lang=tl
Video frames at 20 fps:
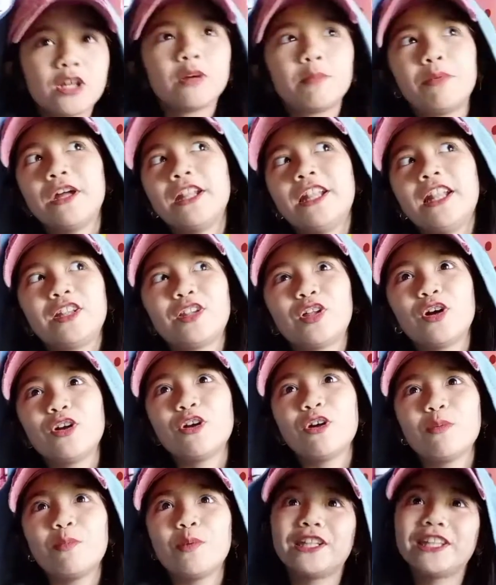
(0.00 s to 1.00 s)
Pwede
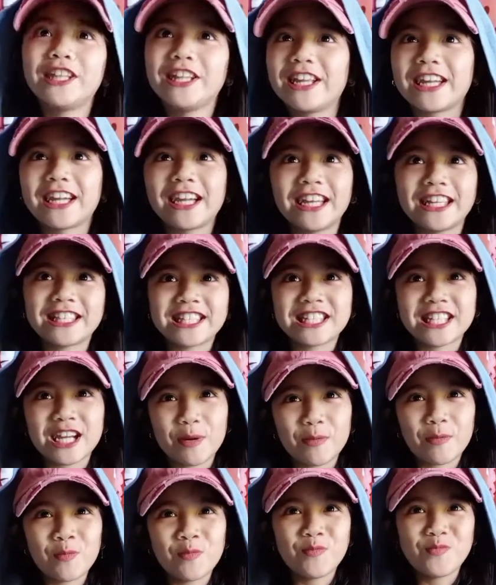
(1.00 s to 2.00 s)
toyo, pwede rin
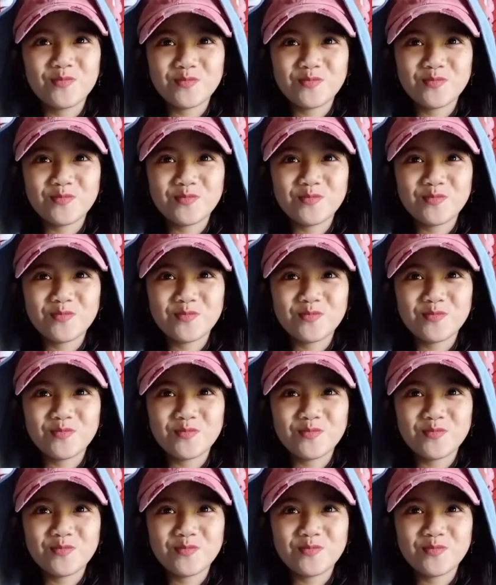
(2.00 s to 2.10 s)
ketchup.